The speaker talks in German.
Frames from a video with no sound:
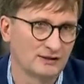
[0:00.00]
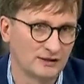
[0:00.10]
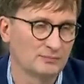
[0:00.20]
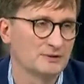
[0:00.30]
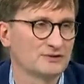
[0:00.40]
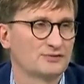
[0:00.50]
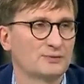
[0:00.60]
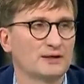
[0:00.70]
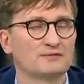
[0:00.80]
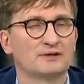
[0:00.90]
ein Element des
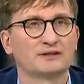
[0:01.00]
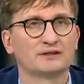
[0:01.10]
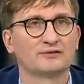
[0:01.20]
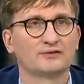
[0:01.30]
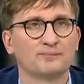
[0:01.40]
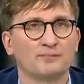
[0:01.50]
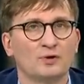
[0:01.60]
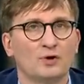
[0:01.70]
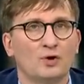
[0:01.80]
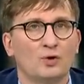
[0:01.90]
Zweiten Weltkrieges.
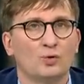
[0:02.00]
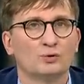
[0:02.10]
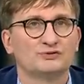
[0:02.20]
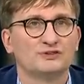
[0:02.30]
Und